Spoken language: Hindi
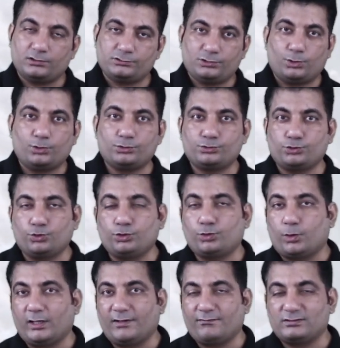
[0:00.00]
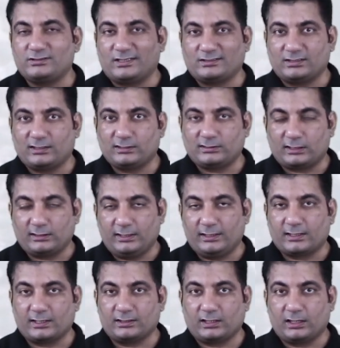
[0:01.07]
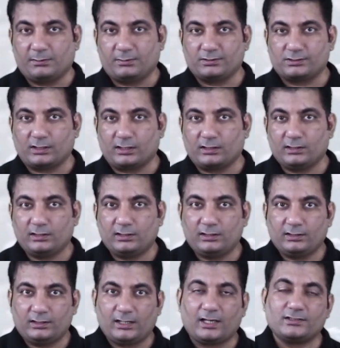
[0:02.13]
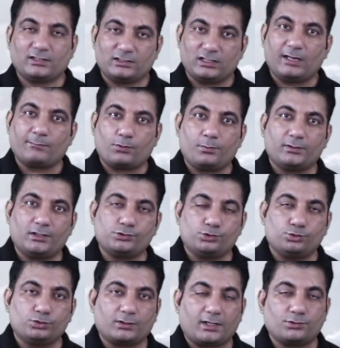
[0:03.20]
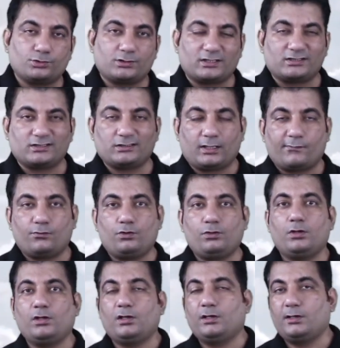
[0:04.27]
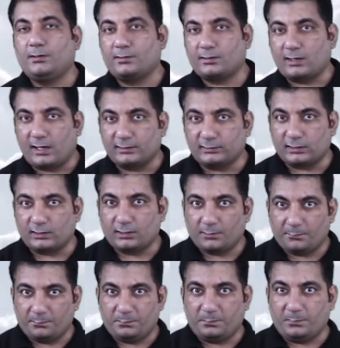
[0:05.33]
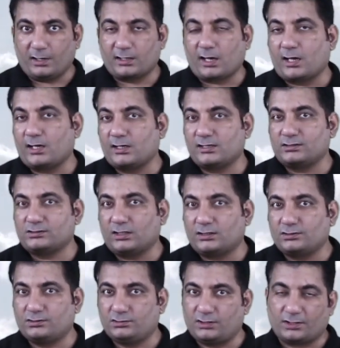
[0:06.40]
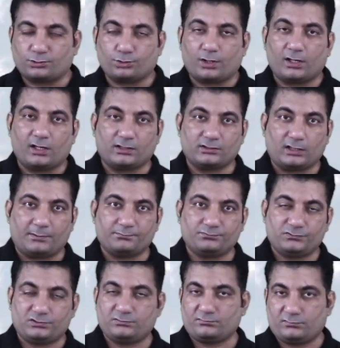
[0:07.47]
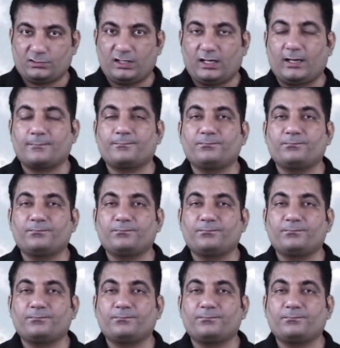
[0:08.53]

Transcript: जो जून ट्वेंटी सेशन के साथ रिलेट करते थे बच्चे ठीक है जैसे कि आपको पता जून का जो सेशन था वो कहाँ तक 18 अगस्त तक जा चुके हैं एग्ज़ाम ठीक है